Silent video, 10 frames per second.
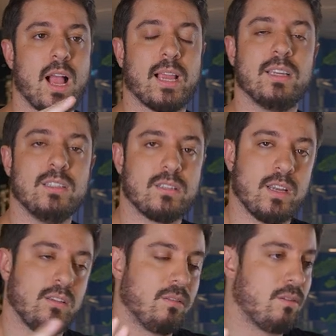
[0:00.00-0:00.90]
aqui a gente
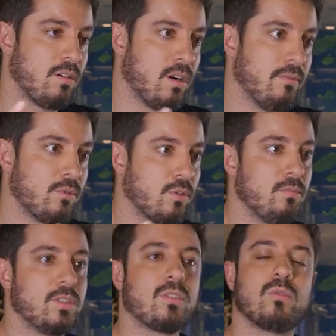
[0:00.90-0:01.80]
tem, óbvio, toda
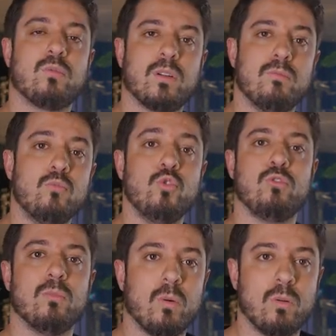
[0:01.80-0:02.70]
uma estrutura
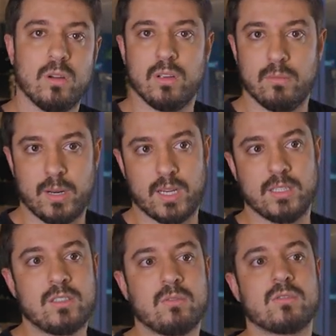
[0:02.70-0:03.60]
muito boa para que a
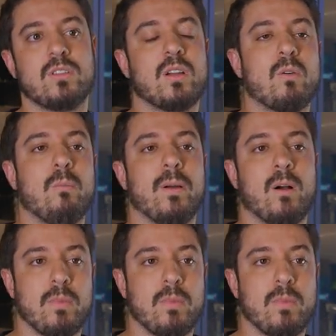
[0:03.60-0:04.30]
gente consiga acompanhar o